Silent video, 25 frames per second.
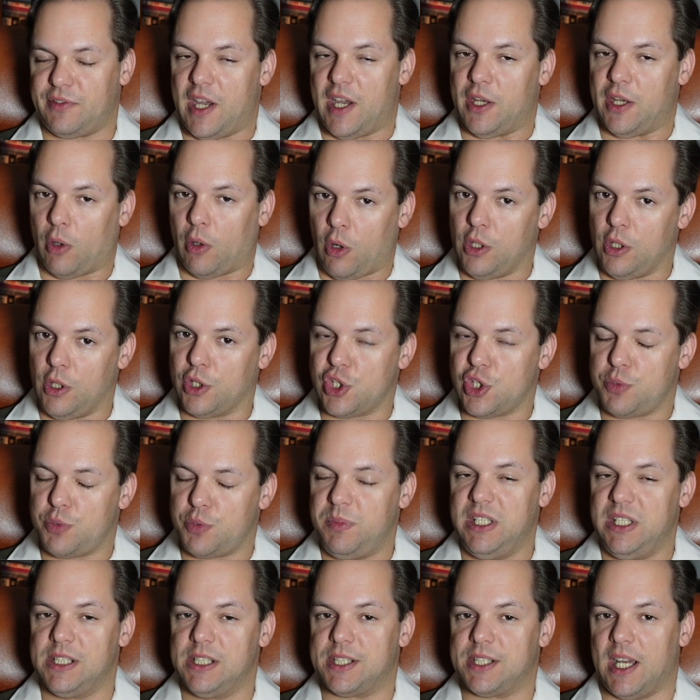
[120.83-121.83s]
Rolle
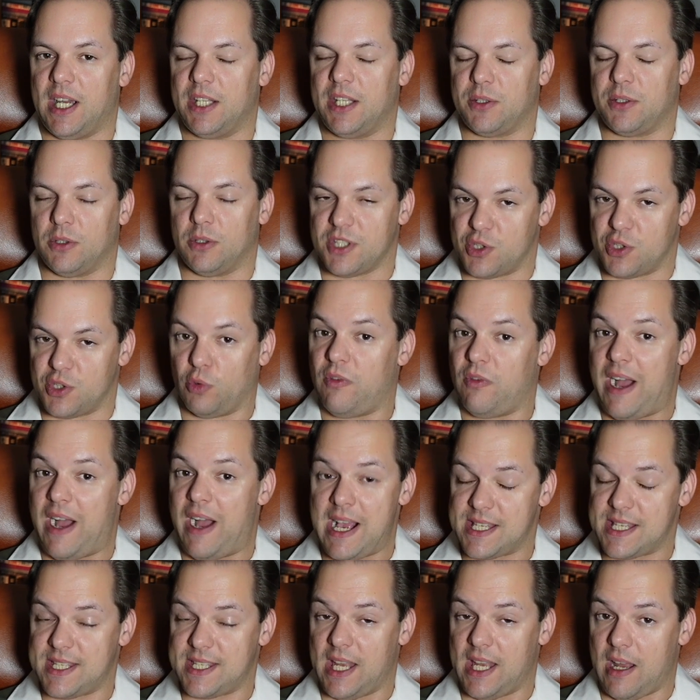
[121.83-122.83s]
gespielt hat. Und so war
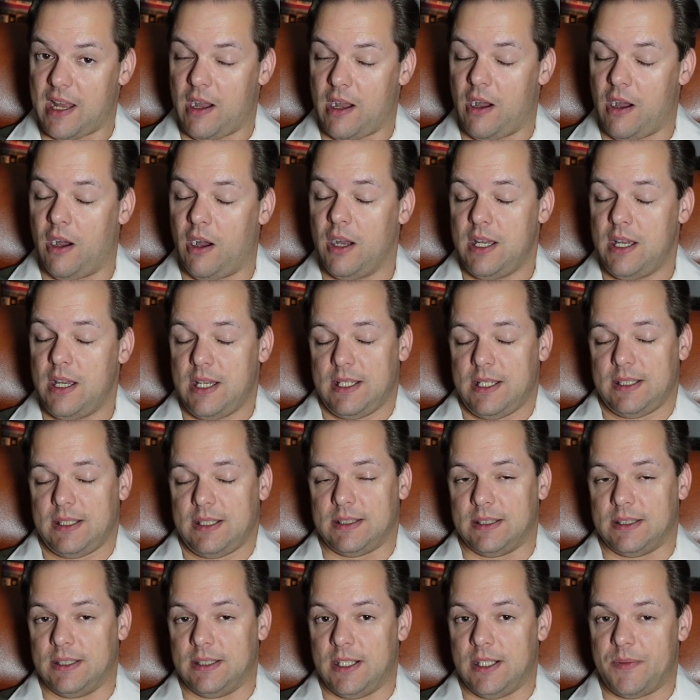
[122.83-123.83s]
es dann auch
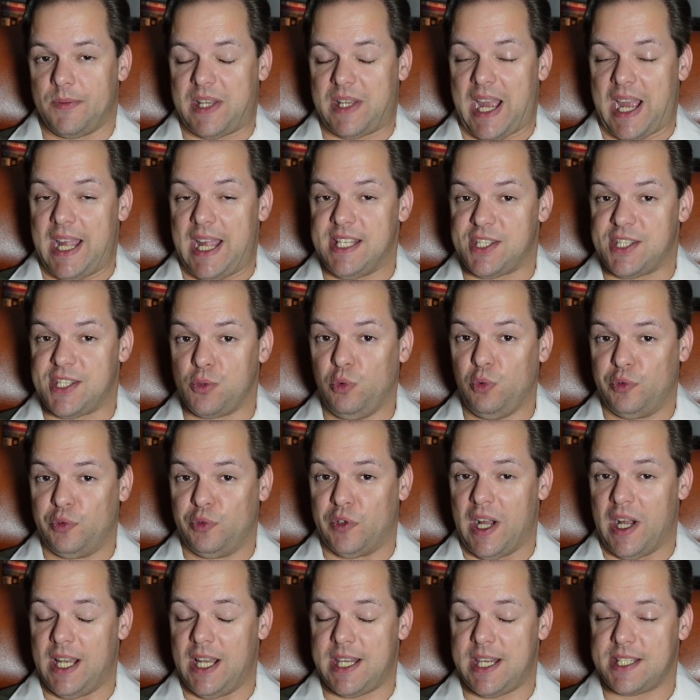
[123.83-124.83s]
äh, kein
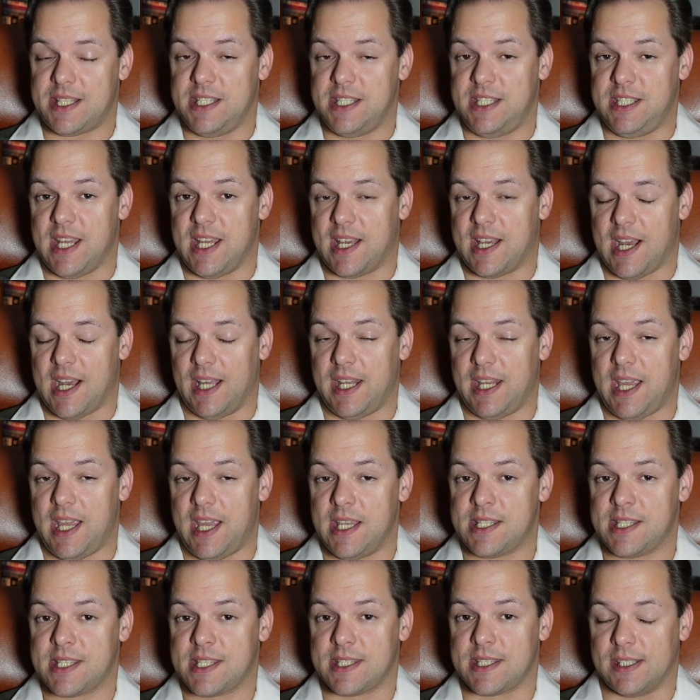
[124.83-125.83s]
Zufall, dass sich der
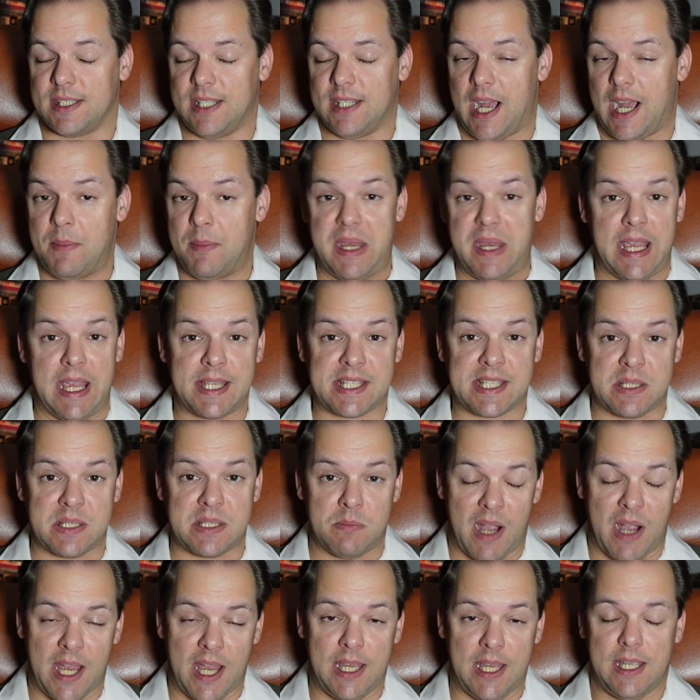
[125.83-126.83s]
KDS äh, am 1.
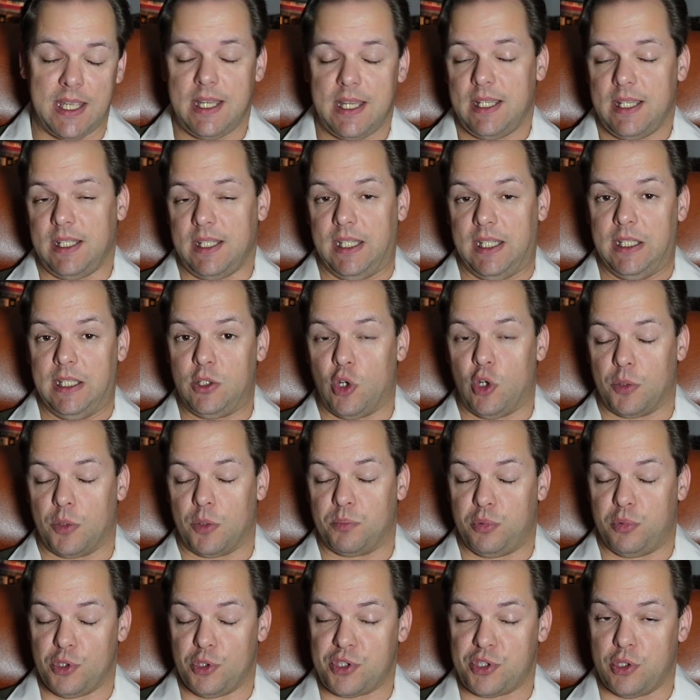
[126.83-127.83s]
Mai in
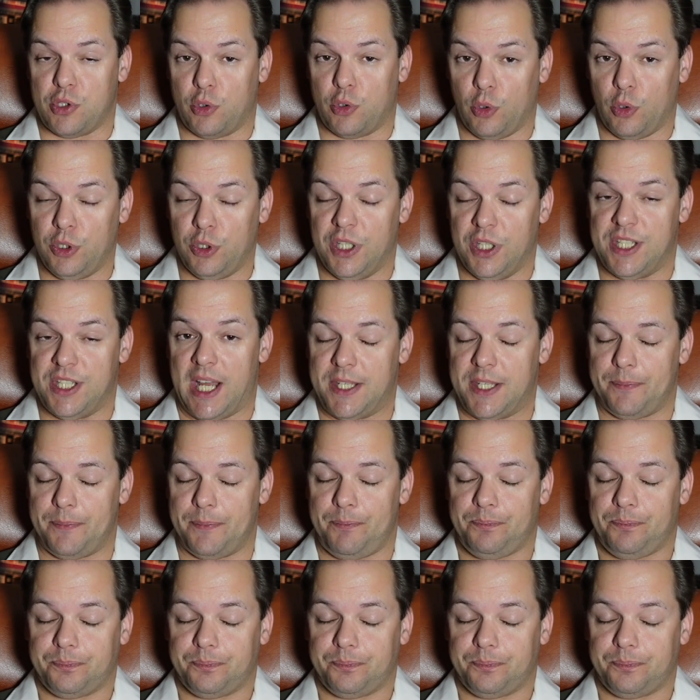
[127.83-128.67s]
Cottbus gegründet hat.